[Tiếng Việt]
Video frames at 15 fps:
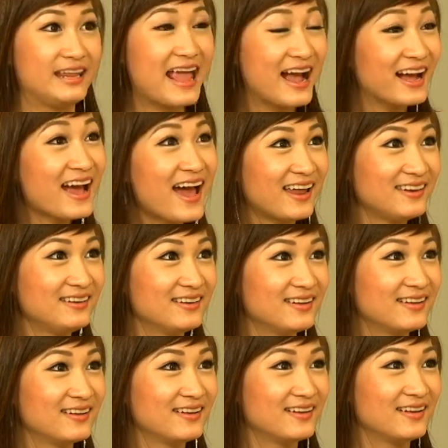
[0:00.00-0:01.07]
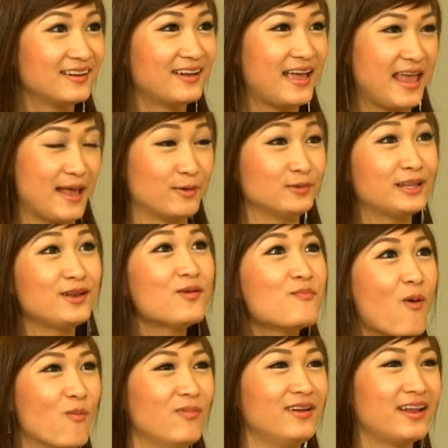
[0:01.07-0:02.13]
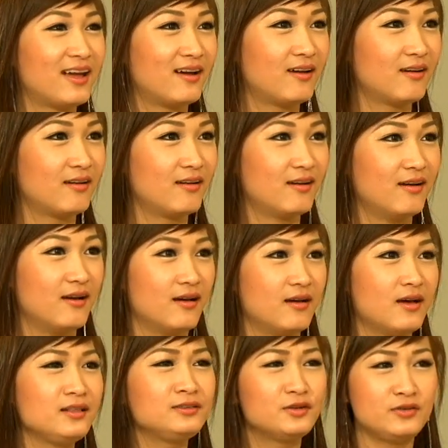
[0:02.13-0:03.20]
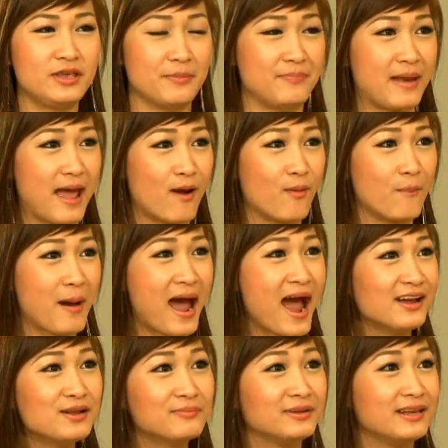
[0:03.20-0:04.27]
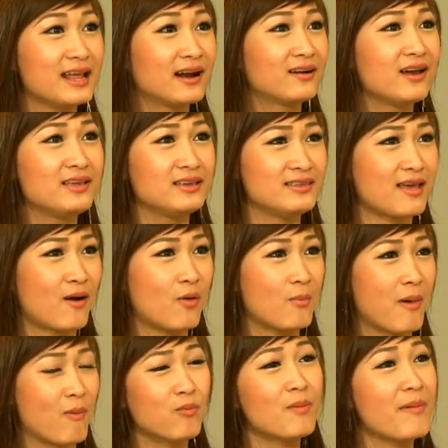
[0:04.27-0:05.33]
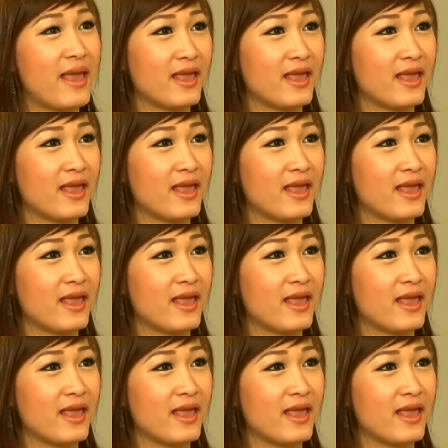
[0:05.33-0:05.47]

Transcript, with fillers: đi ăn á anh em có thấy đói bụng hay nè ít có dịp nào mà hai đứa mình đi ăn riêng với nhau mà không có mẹ